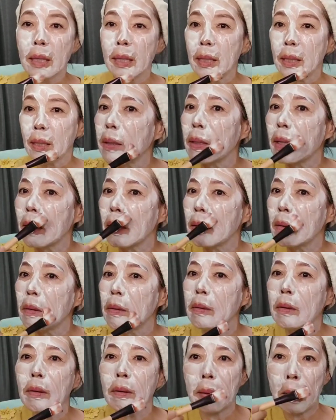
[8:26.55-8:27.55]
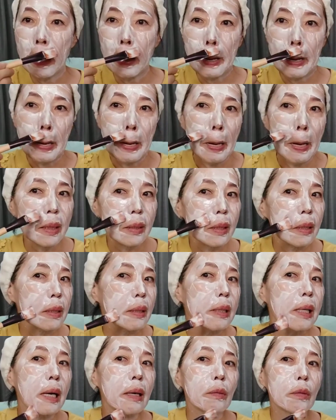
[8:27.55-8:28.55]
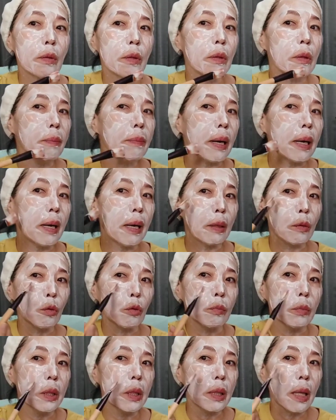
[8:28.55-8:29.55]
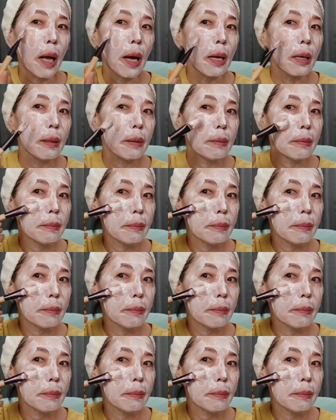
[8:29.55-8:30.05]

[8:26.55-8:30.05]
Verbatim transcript: 것 같아요. 주방증창으로 발라줍니다.